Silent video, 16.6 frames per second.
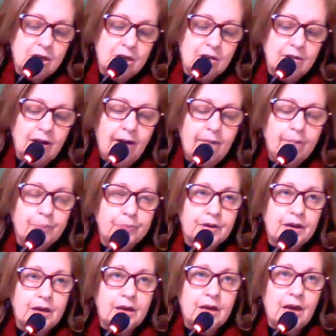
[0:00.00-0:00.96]
Não é?
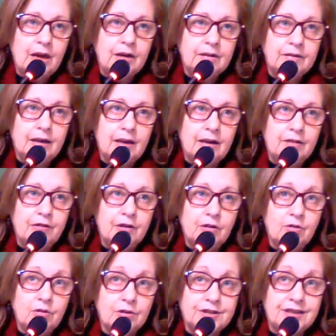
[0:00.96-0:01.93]
E ele, ele
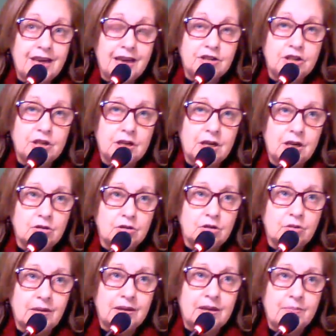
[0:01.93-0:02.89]
ficou sete anos
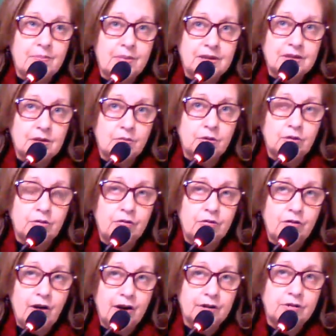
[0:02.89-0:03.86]
com uma depressão muito
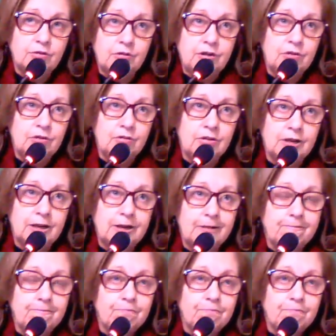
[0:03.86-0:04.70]
forte, o Jung,